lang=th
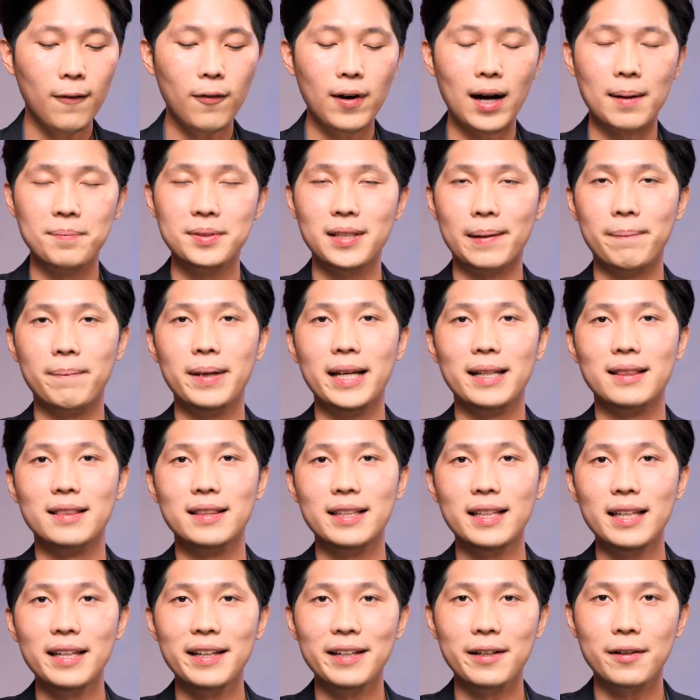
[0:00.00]
ความสำเร็จ
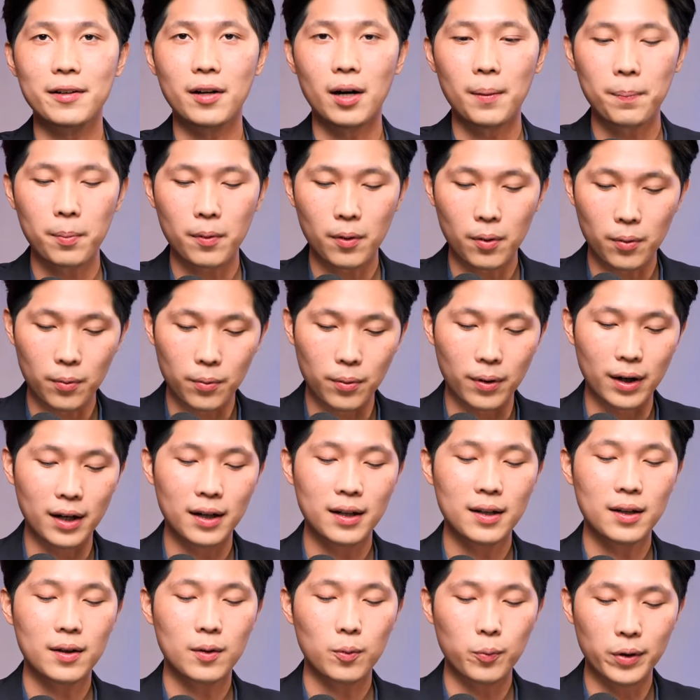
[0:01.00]
ที่ครอบครัว
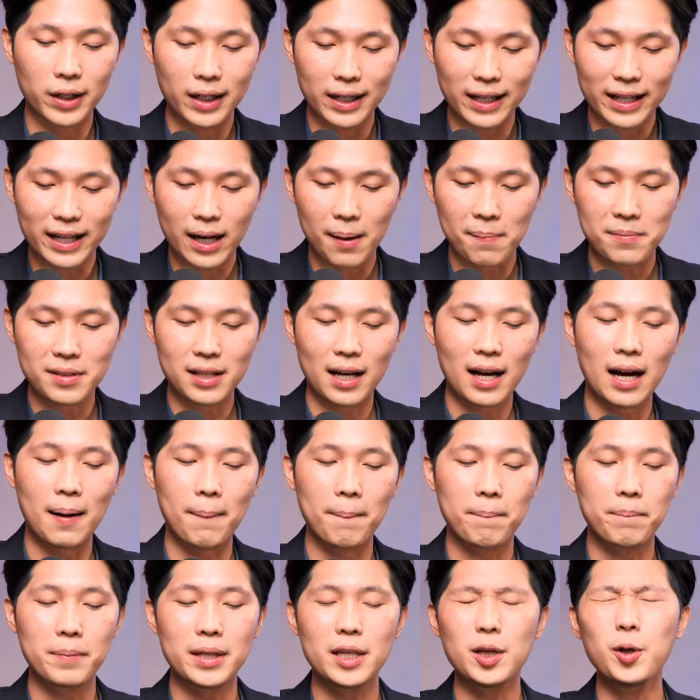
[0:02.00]
วิลเลียมนะครับ
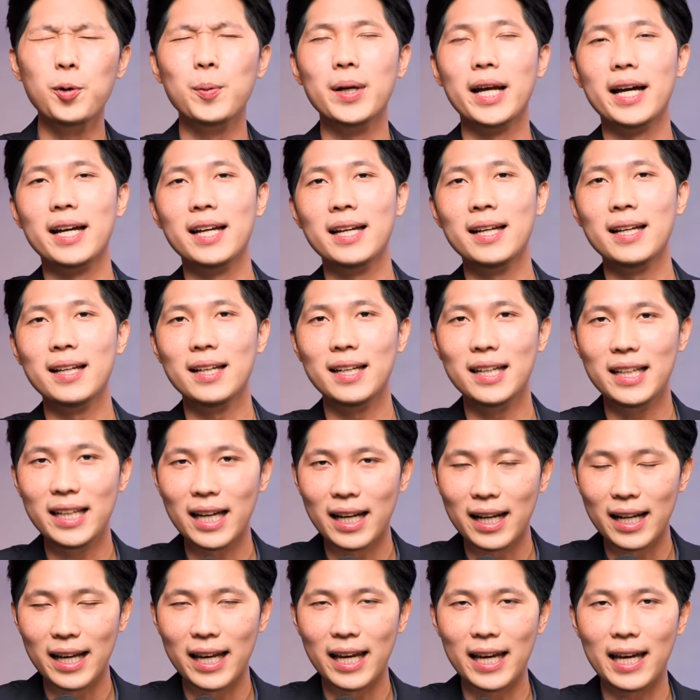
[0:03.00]
มีอยู่ใน
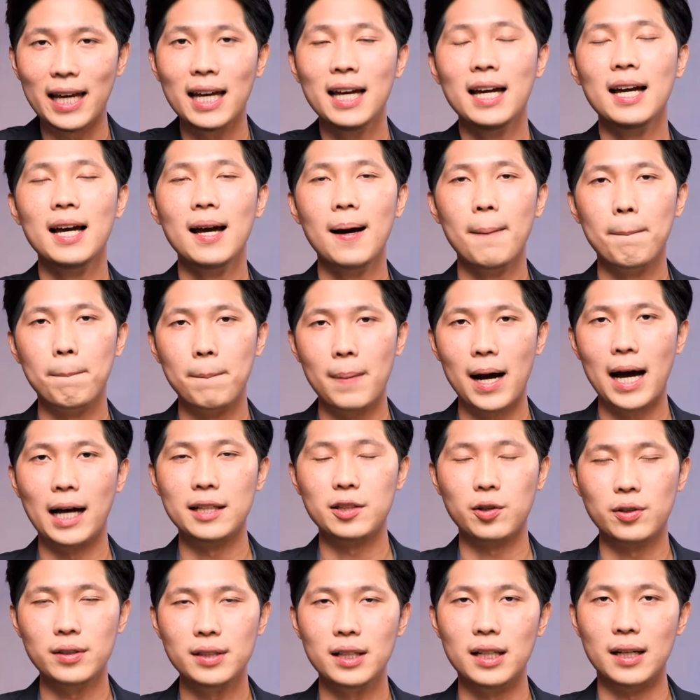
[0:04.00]
DNA มา
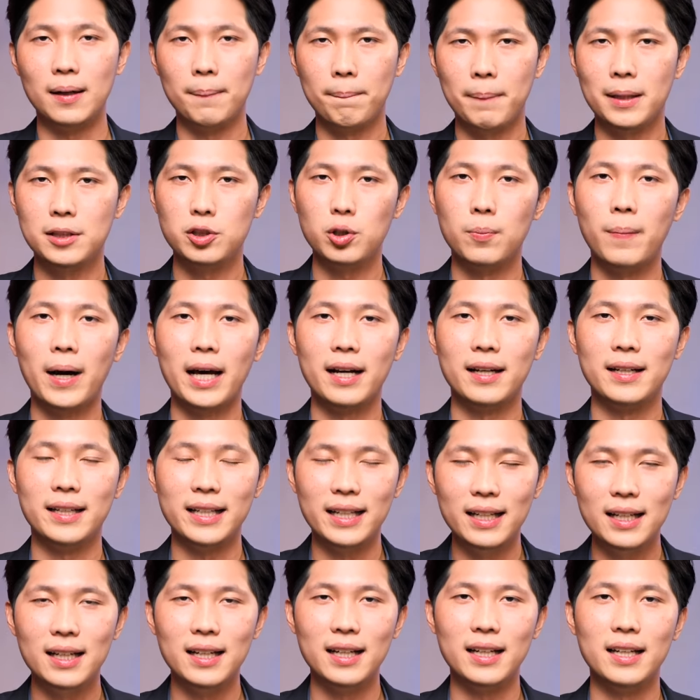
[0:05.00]
จนถึงปัจจุบัน
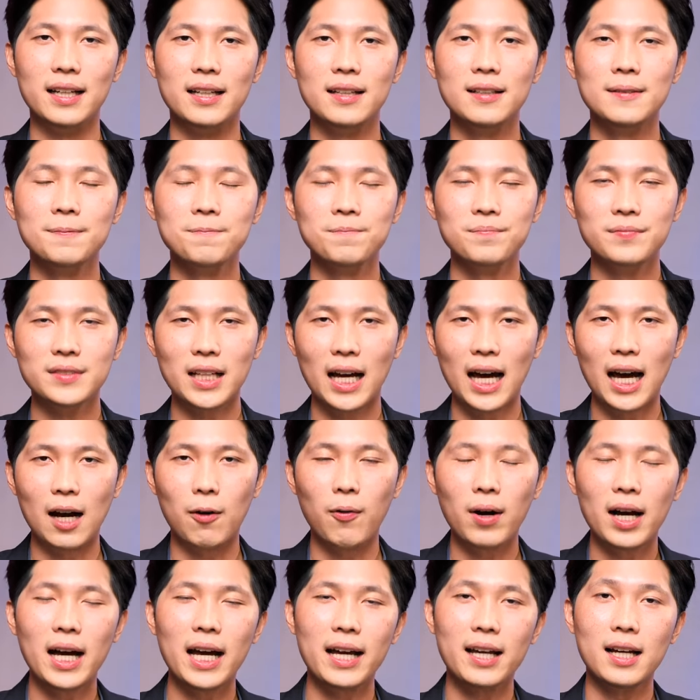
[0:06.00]
นี้เลยถ้าหาก
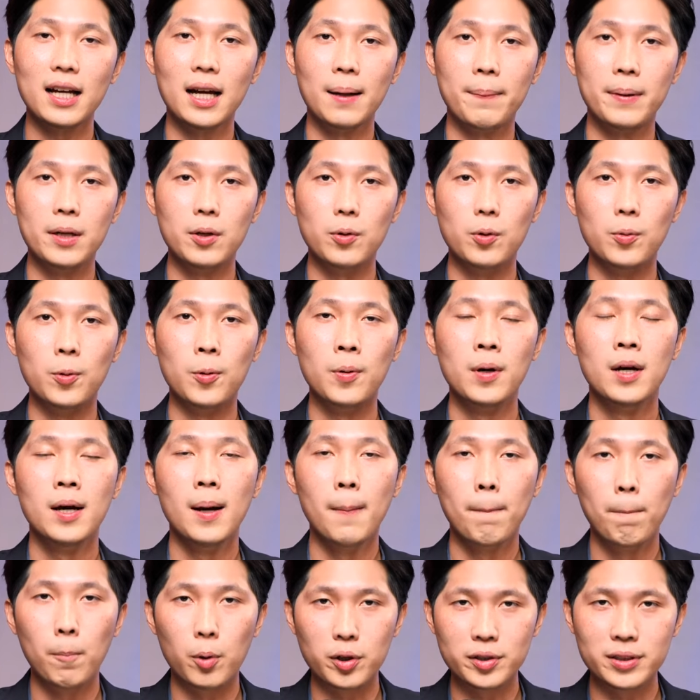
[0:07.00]
ว่าใครเคยไปดู
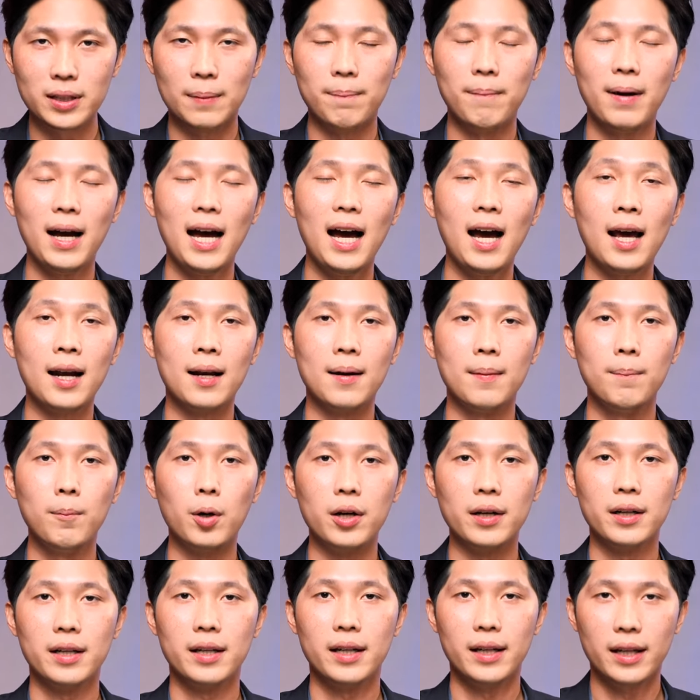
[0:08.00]
บทสัมภาษณ์บ
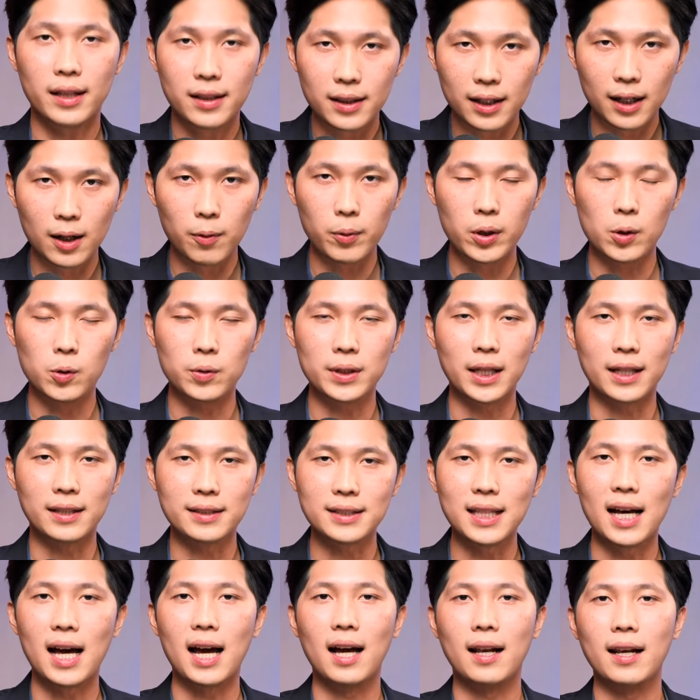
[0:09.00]
ทอินเทอร์วิว
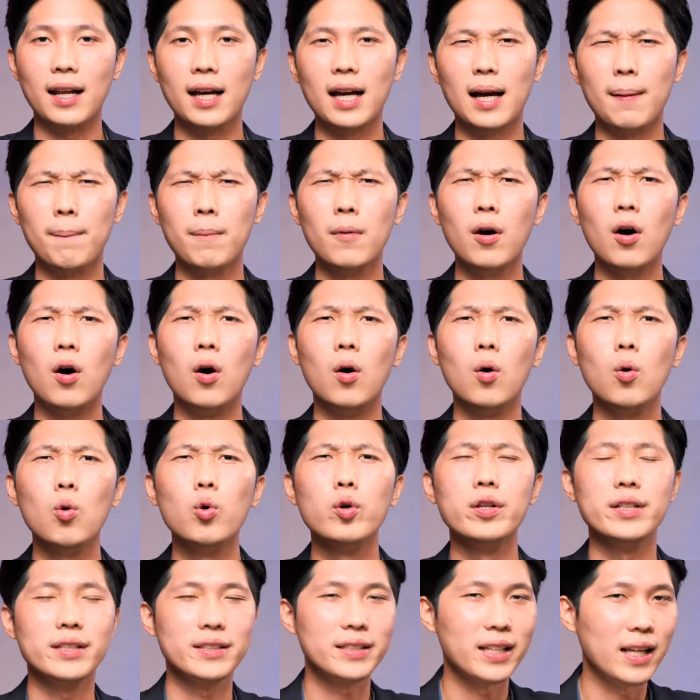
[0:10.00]
ต่างๆนะครับของ
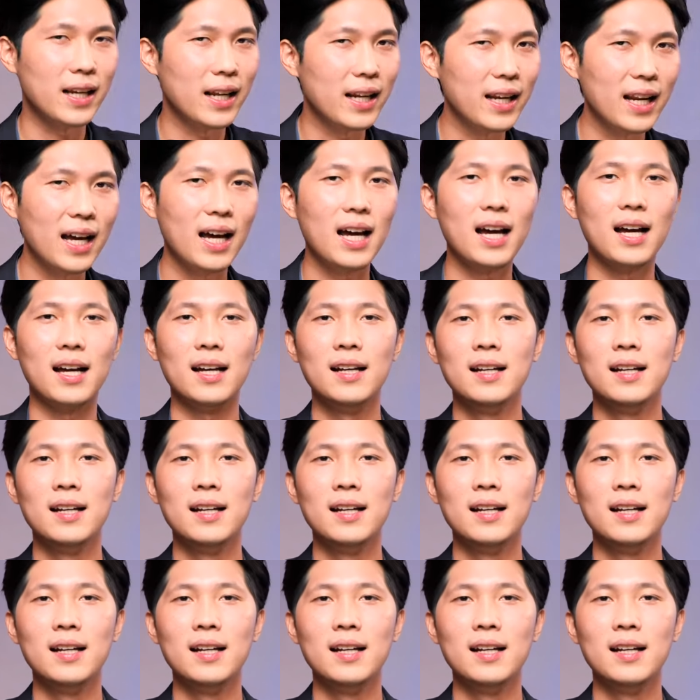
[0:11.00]
คุณเซเลน่า